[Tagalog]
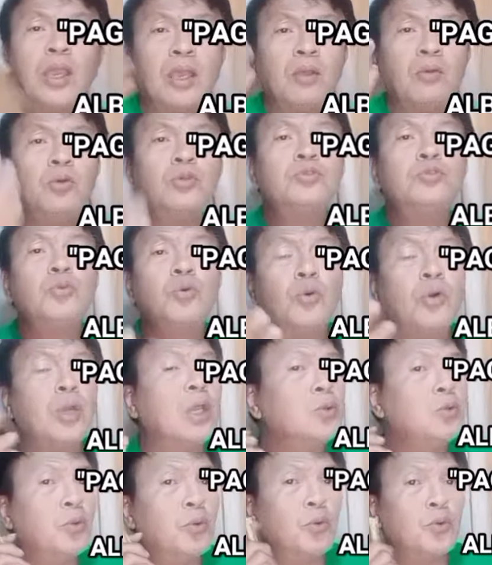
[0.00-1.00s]
At ito ay
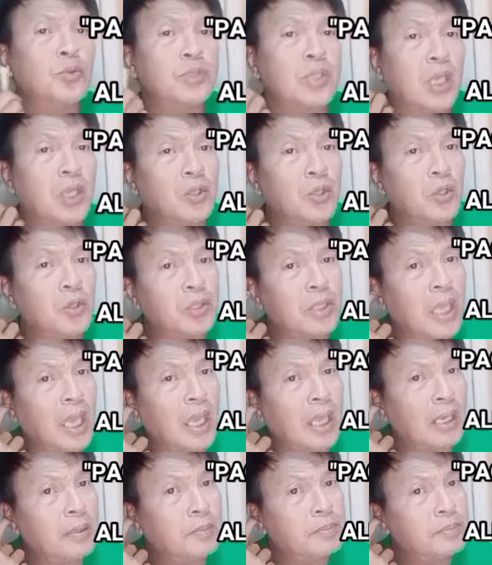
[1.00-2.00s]
gusto kong ituro sa
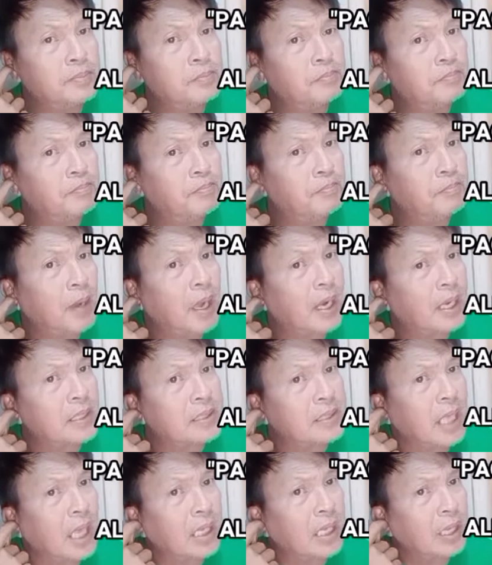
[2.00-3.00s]
inyo dahil
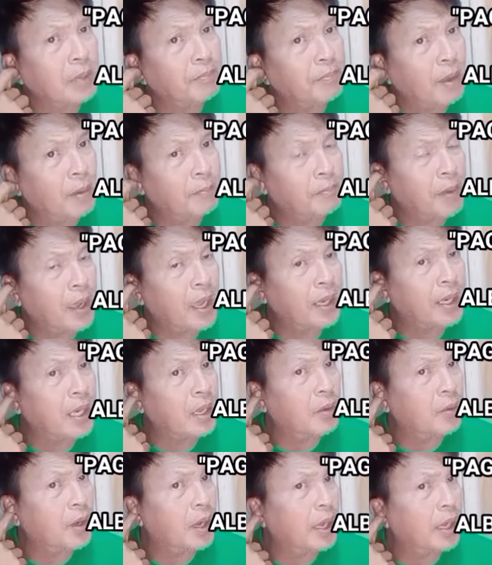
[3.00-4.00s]
para sa aking
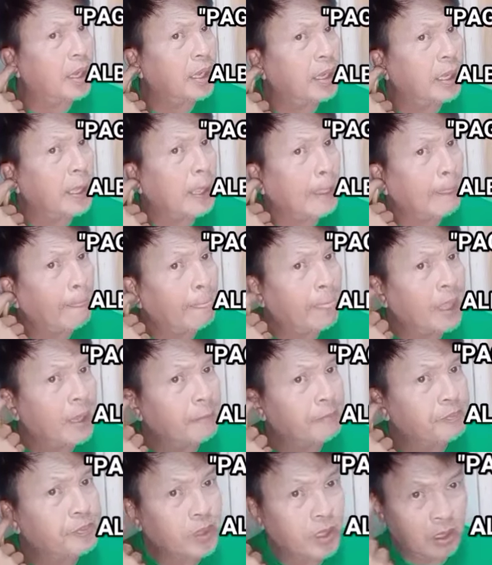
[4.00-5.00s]
pagpanaw
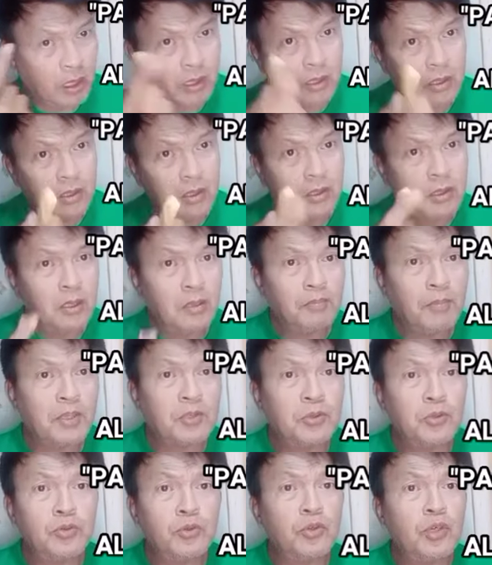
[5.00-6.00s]
ay
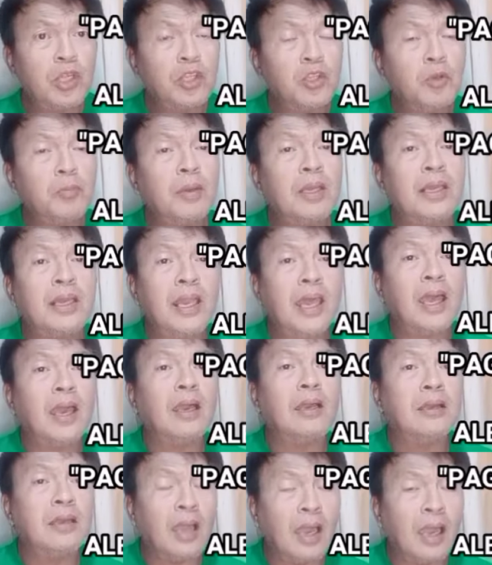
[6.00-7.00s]
matutunan nyo
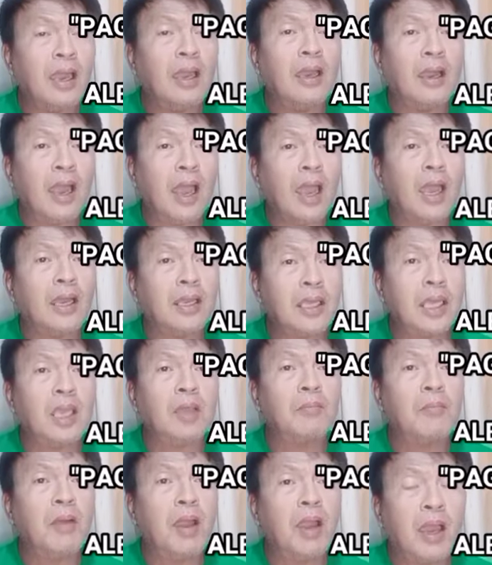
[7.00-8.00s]
man lang ang
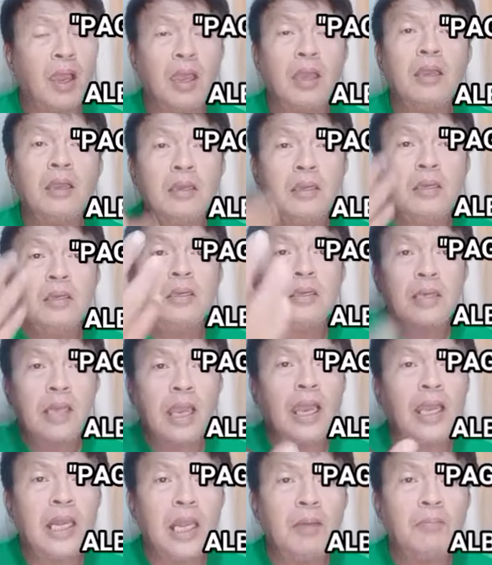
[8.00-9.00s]
aking mga
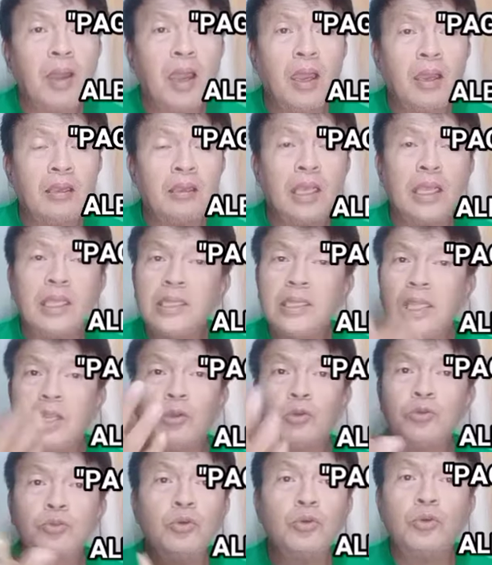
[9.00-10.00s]

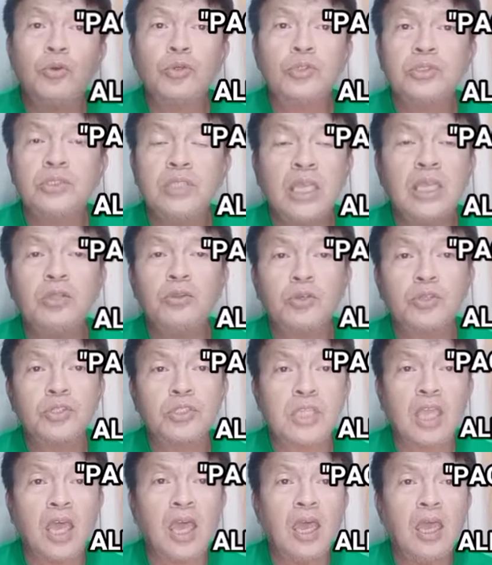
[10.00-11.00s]
kaalamang itinuturo
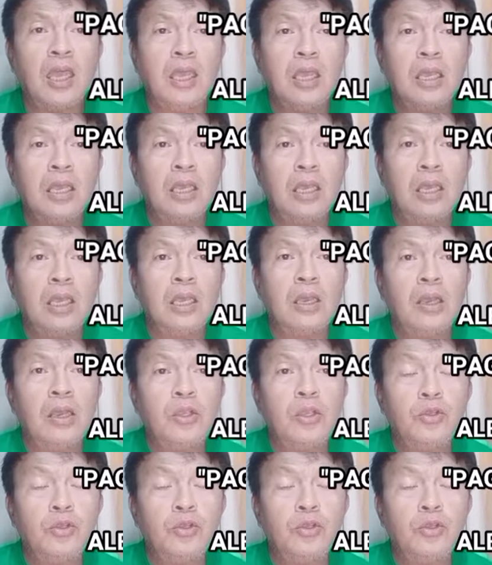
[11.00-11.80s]
dito sa